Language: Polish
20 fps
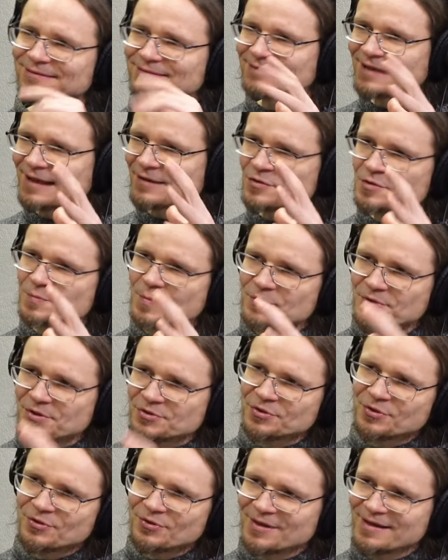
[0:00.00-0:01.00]
taką spełniać
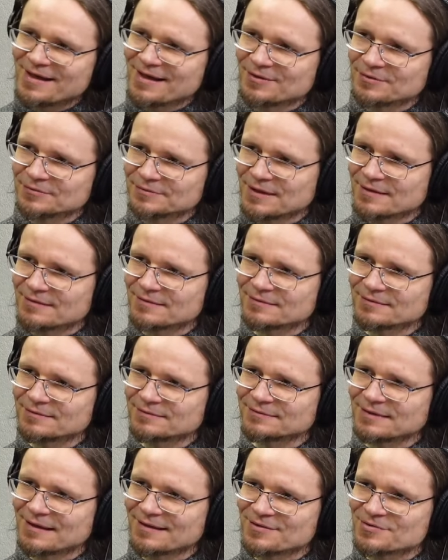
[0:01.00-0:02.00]
rolę, jaką na,
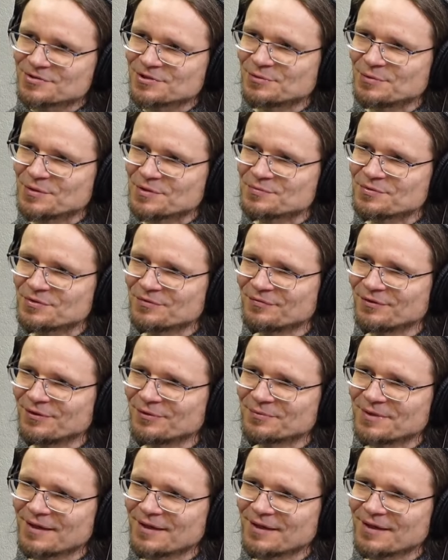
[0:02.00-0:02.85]
nakreśliłeś przed chwilą. A tak?